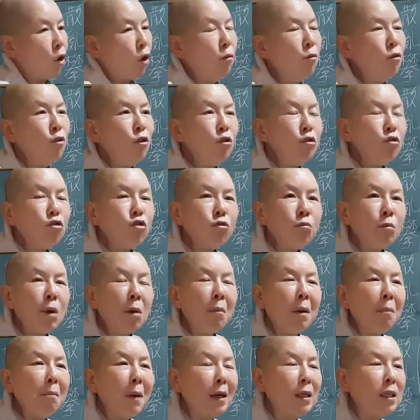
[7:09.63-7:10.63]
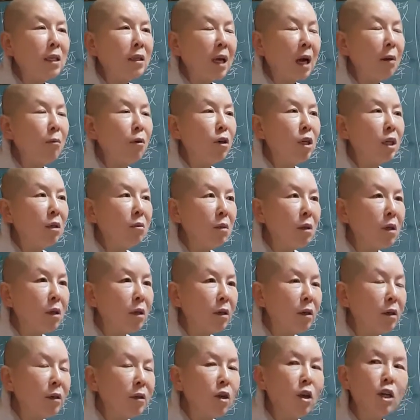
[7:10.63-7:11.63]
너무 수면만 많이
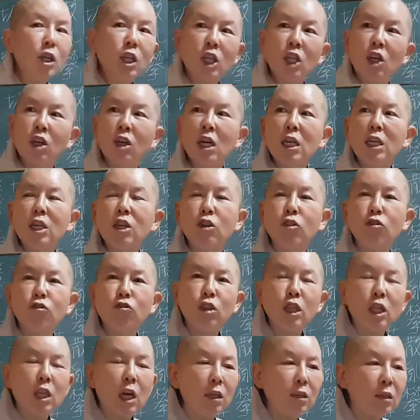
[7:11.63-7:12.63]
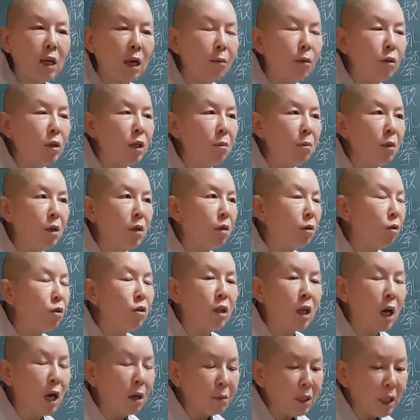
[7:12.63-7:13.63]
자버리면 10시, 11시, 12시까지 자버리면
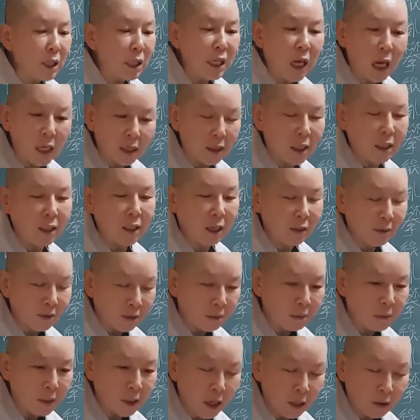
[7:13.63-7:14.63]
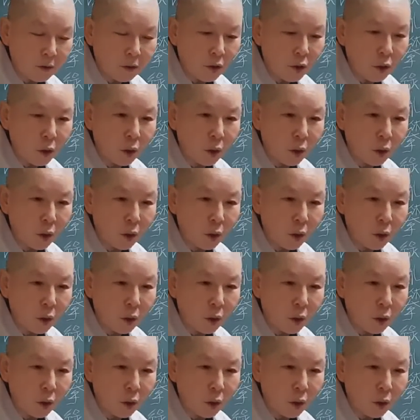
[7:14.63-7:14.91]
그 다음에 일이 안 되지 않습니까?